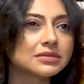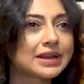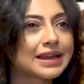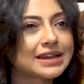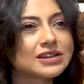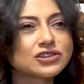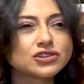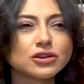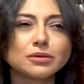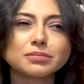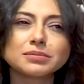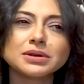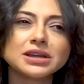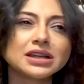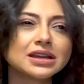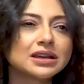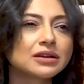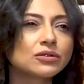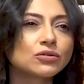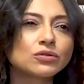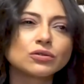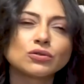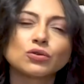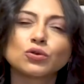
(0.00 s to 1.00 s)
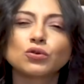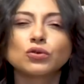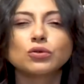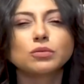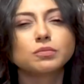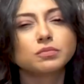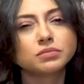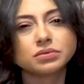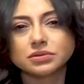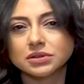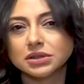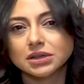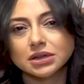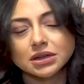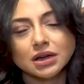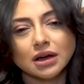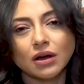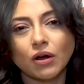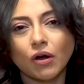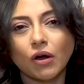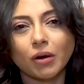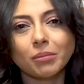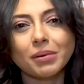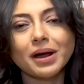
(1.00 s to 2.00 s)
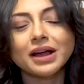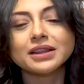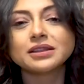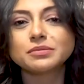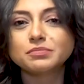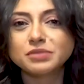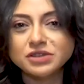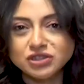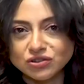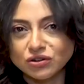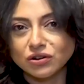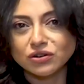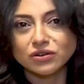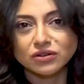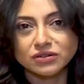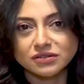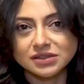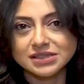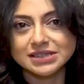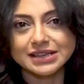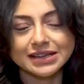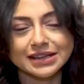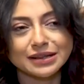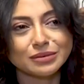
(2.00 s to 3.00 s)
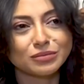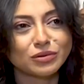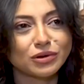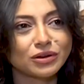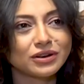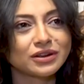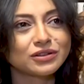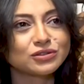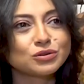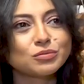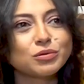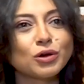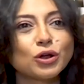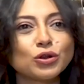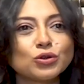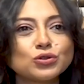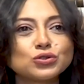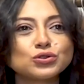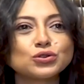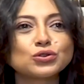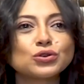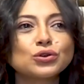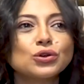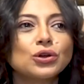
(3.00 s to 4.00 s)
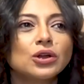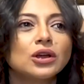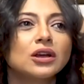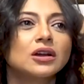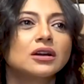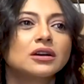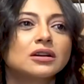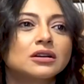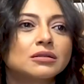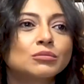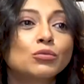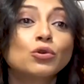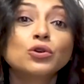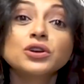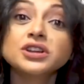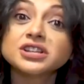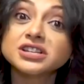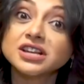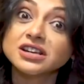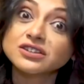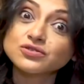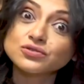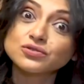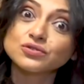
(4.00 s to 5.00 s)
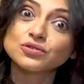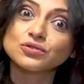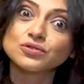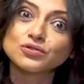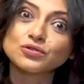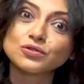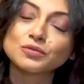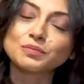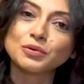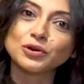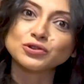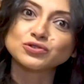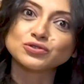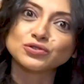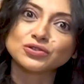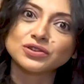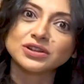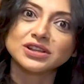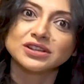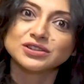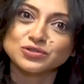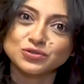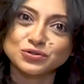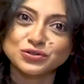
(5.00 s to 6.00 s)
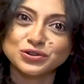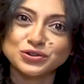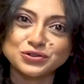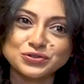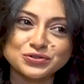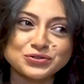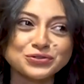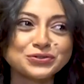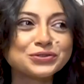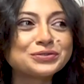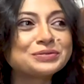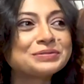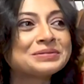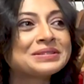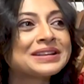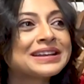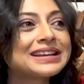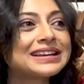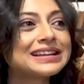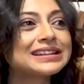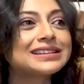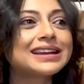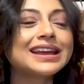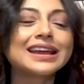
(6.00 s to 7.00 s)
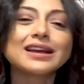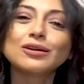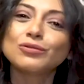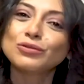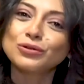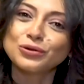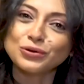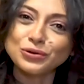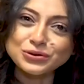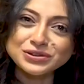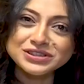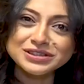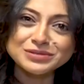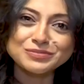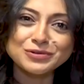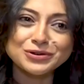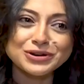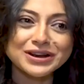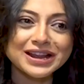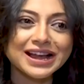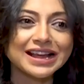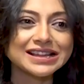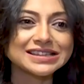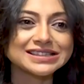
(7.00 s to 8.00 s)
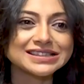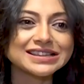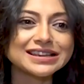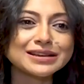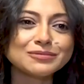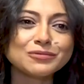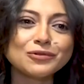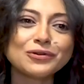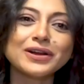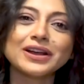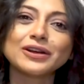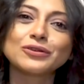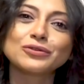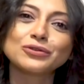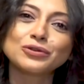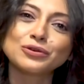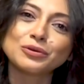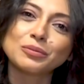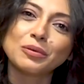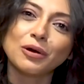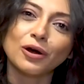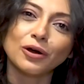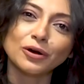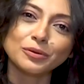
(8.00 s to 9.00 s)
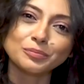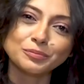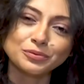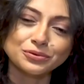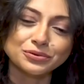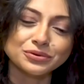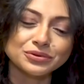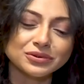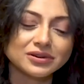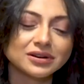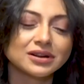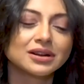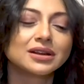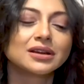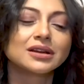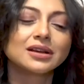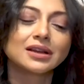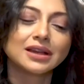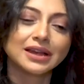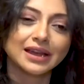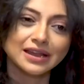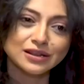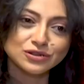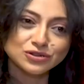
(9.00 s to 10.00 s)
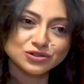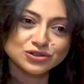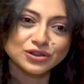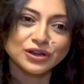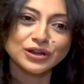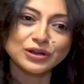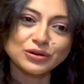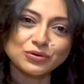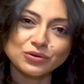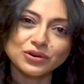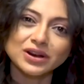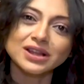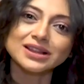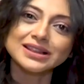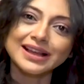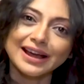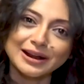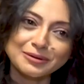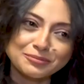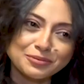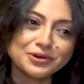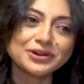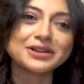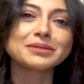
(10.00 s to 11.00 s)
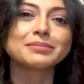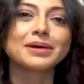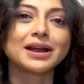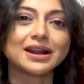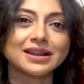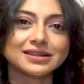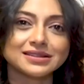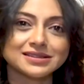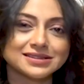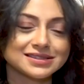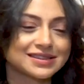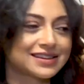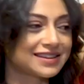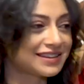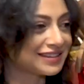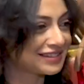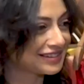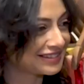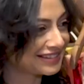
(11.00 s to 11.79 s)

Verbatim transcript: এইসব নিয়ে ওর খুব অবাধ বিচরণ যাকে বলে তো ফলত মহিষাসুর ওর খুব পছন্দের চরিত্র তো এগুলো ওর জীবনে আছে এবং এগুলো ভরপুর এনজয় করে তারপরেই বেড়াতে যায়